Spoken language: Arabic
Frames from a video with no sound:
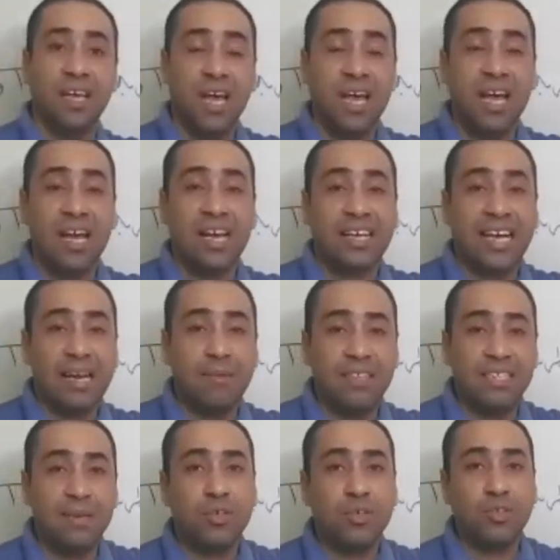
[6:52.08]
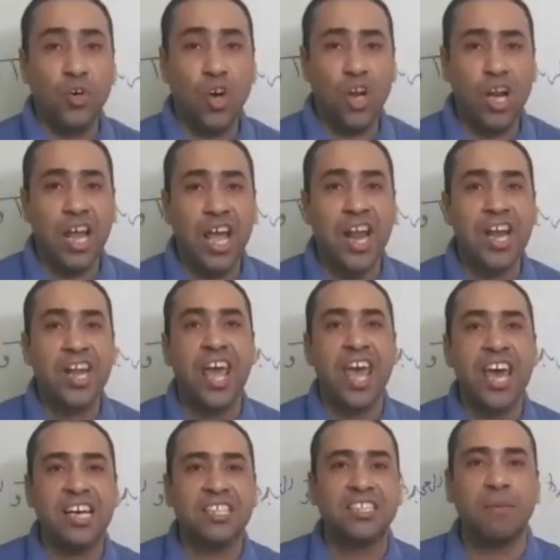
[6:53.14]
الكلمه دي طيب. بتقول ان
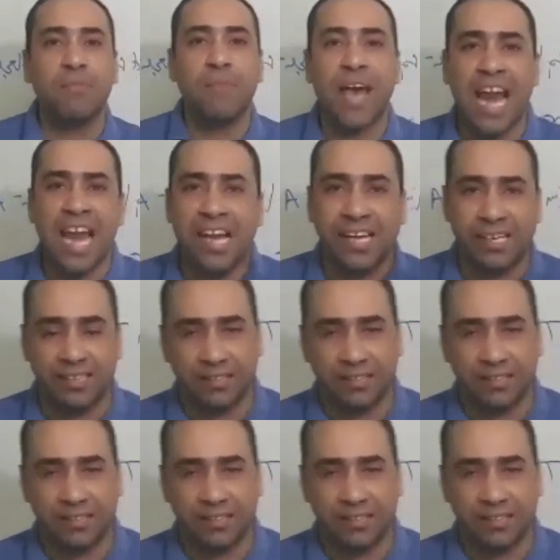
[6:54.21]
اكس بال